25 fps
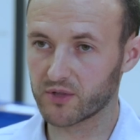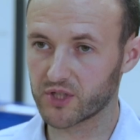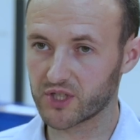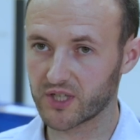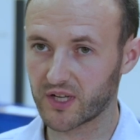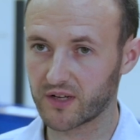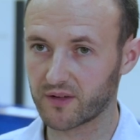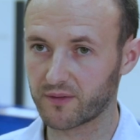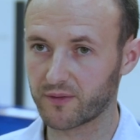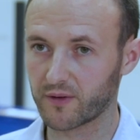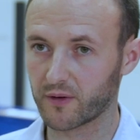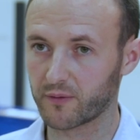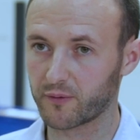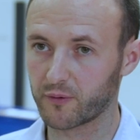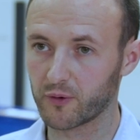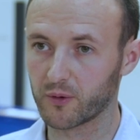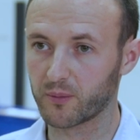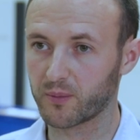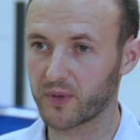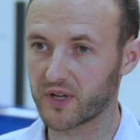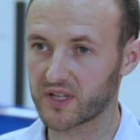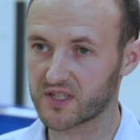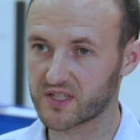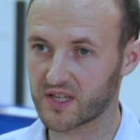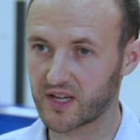Bestand
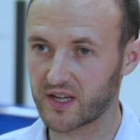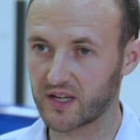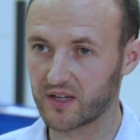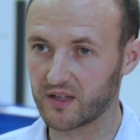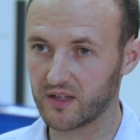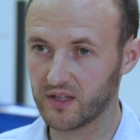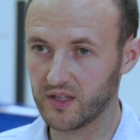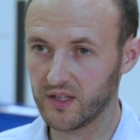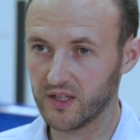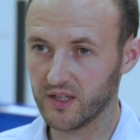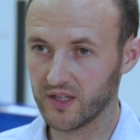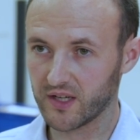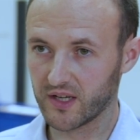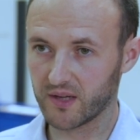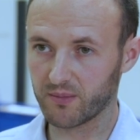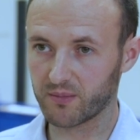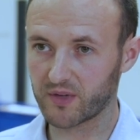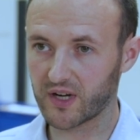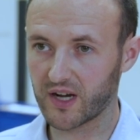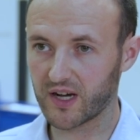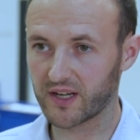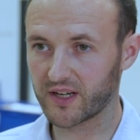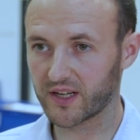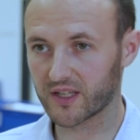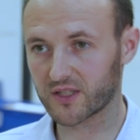verfügbar sein im
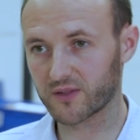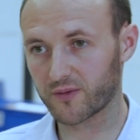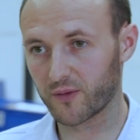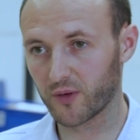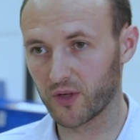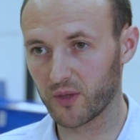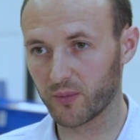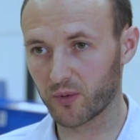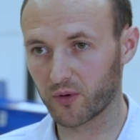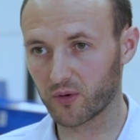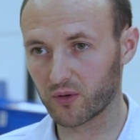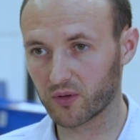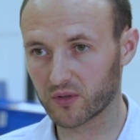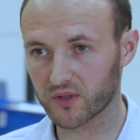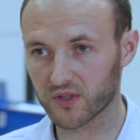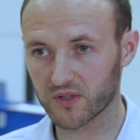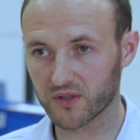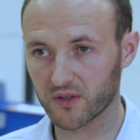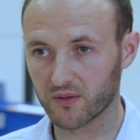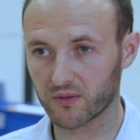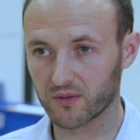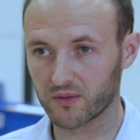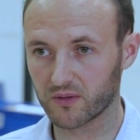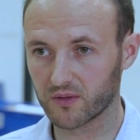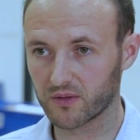Kadex für die Produktion.